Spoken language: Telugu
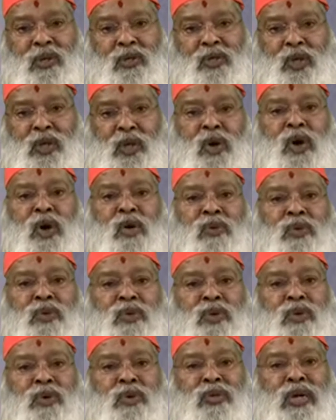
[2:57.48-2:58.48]

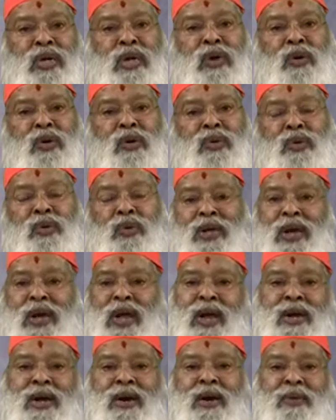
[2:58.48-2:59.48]
చిరునవ్వుతో జనకుడితో
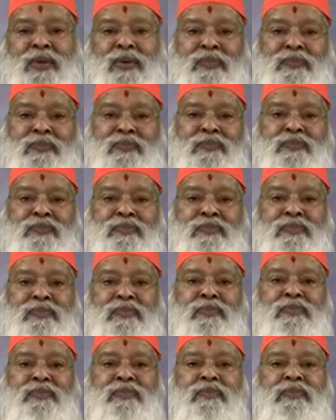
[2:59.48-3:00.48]
ఇలా అన్నాడు
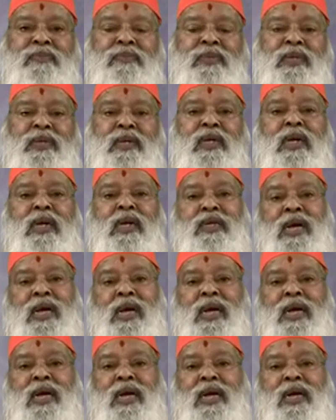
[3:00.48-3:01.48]
రాజా
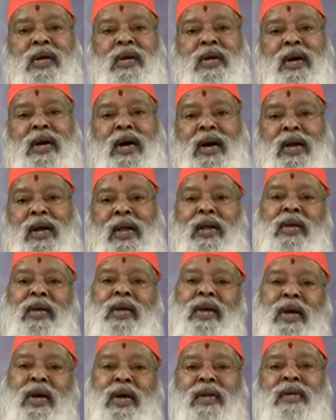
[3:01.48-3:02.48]

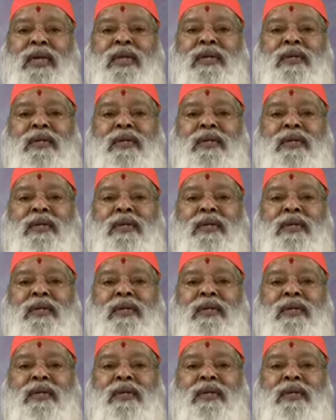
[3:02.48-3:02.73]
అలాగే కాని